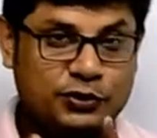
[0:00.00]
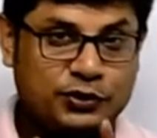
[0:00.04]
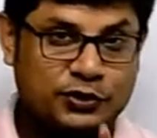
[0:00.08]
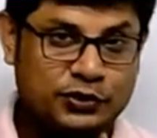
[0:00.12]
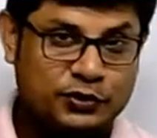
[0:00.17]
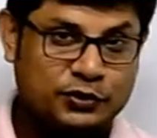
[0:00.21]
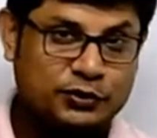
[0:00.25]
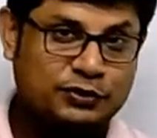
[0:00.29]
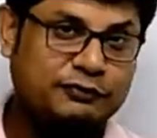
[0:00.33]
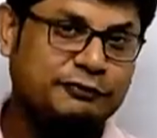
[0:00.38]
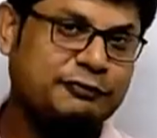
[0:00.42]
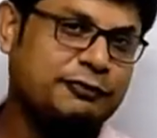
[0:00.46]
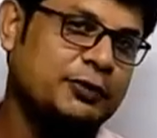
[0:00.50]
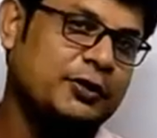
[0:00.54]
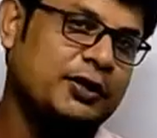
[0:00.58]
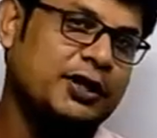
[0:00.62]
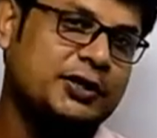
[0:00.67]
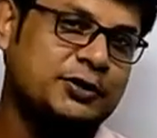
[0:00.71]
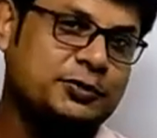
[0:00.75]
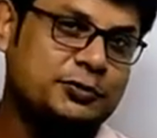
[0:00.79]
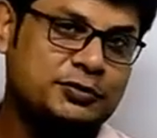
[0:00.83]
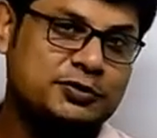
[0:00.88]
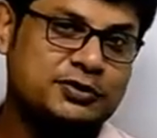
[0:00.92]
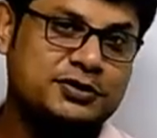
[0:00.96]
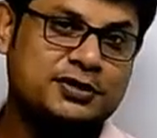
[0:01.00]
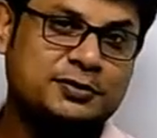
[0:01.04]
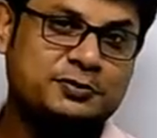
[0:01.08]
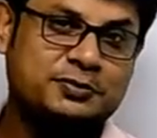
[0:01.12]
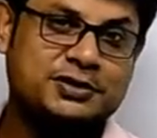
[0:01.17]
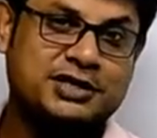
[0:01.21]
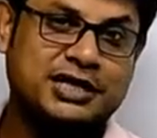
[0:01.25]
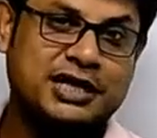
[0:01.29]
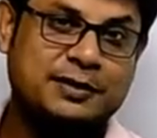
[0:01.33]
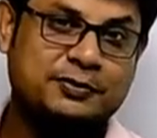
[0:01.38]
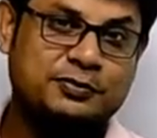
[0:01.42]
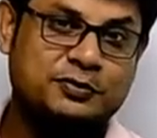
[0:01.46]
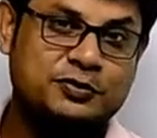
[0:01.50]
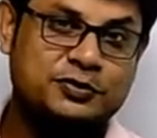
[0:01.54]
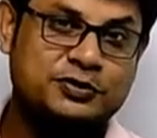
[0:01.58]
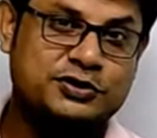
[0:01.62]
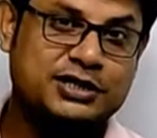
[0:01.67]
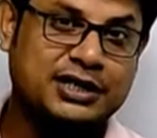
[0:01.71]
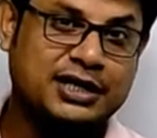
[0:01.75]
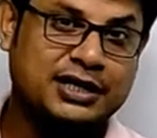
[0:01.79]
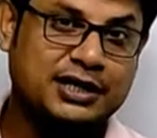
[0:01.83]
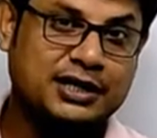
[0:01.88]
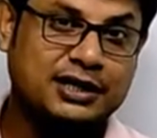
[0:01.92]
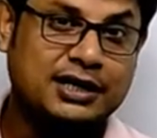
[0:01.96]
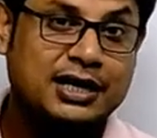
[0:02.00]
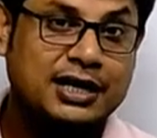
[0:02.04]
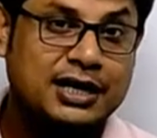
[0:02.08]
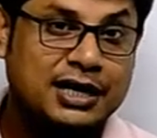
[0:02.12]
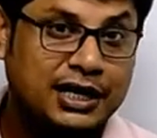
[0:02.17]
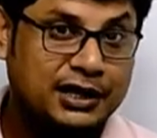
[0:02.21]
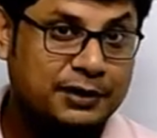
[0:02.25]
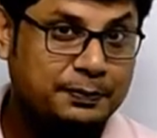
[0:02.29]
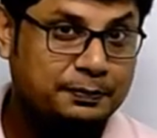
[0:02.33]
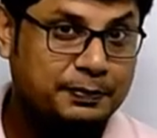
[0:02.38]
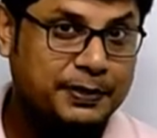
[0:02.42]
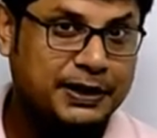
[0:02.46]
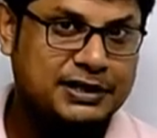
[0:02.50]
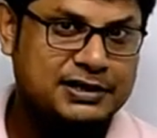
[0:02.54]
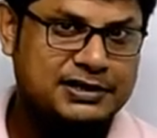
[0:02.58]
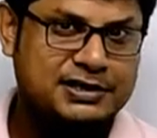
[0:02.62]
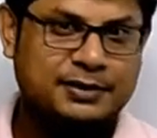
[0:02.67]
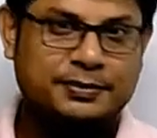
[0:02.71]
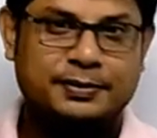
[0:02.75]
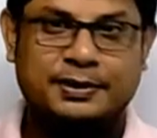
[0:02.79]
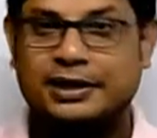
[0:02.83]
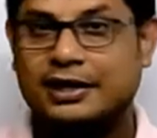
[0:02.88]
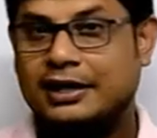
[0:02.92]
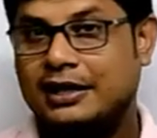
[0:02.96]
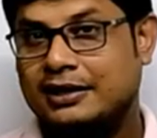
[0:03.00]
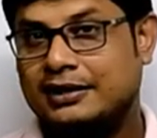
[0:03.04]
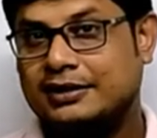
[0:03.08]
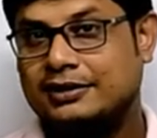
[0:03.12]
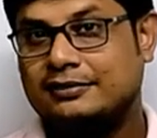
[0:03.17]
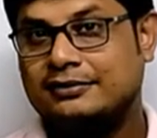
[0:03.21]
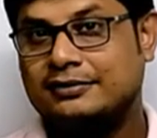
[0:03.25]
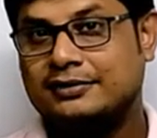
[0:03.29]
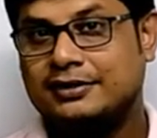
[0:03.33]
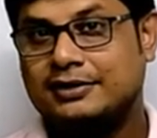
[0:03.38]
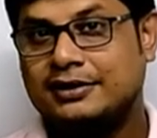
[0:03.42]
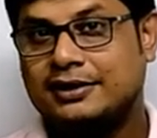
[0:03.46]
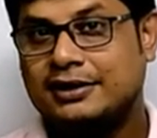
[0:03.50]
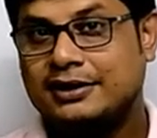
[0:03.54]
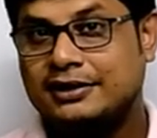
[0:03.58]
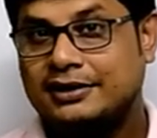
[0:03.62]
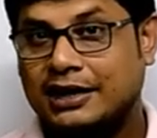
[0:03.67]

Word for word: ডোন্ট ডোন্ট ফরগেট টু সাবস্ক্রাইব দিস চ্যানেল অ্যান্ড প্রেস দ্য বেল আইকন